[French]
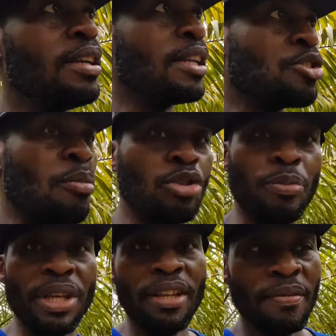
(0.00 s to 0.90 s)
il reste au bouche
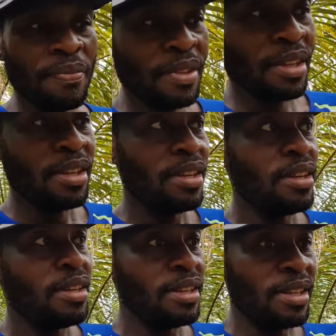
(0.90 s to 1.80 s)
bée.
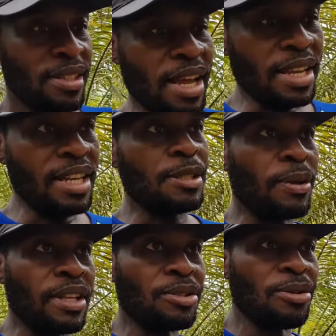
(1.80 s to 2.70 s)
C'est à qui
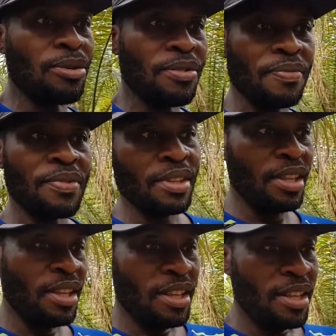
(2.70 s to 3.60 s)
l'exploitation
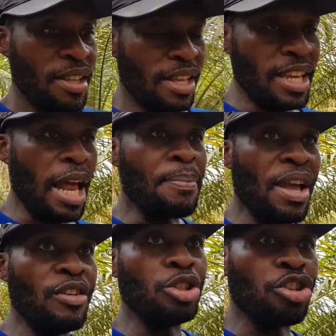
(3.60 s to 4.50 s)
Il a pris
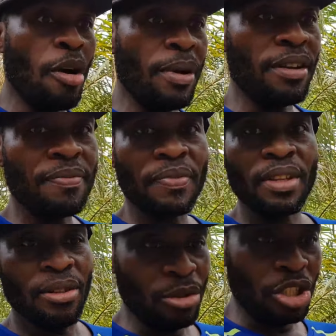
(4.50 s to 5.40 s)
avec le jeune homme, hein?
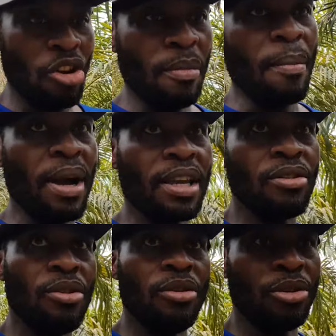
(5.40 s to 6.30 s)
le jeune homme embarqué,
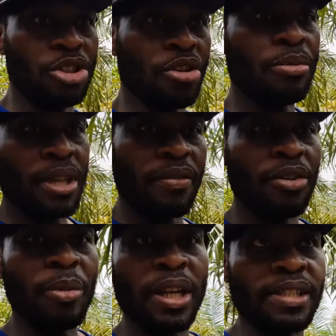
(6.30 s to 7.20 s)
le, jeune homme qui est
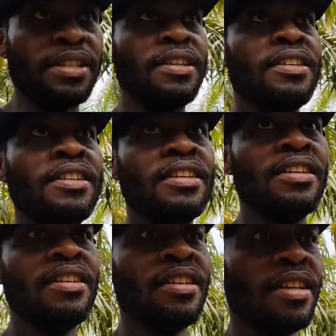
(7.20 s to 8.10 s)
venu balancer.
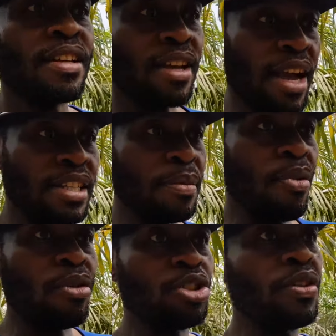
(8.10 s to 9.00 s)
Quand il dit,
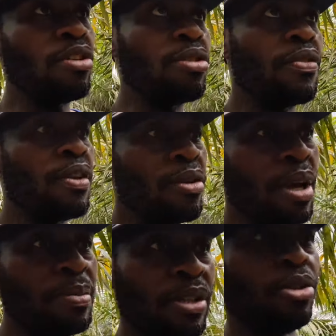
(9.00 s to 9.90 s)
bon, je vais donc défaire le gars,
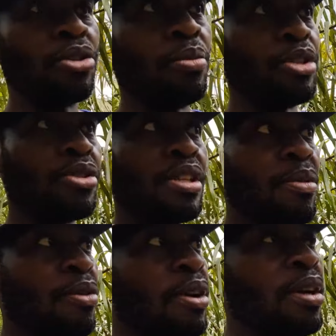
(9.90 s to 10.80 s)
le monsieur dit,
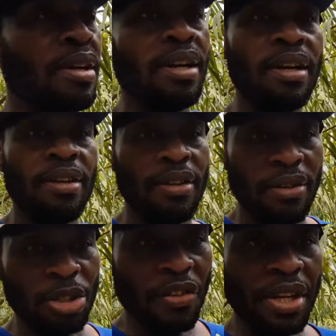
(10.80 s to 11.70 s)
bon, euh,
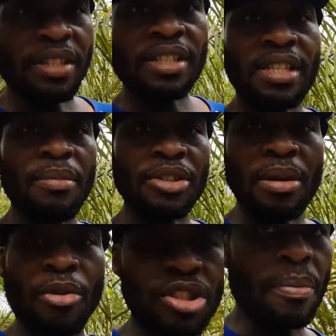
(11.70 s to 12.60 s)
le chef gentil dit, c'est
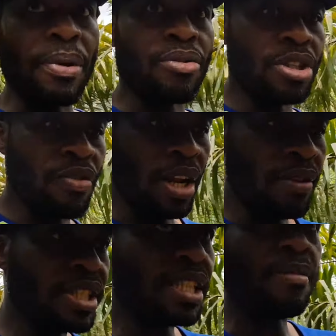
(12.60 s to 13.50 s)
mon champ, patron. Il dit, voilà,
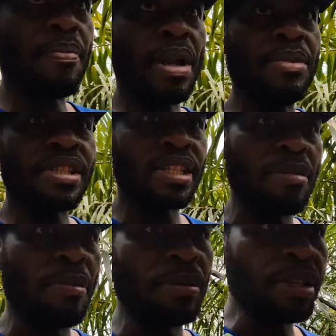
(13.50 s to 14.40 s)
ça c'est mes palmiers, ça c'est mes
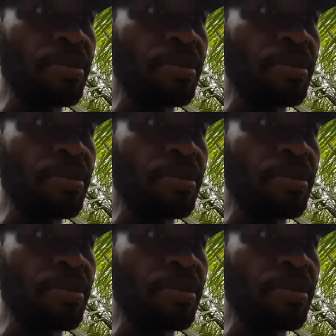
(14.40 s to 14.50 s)
palmiers.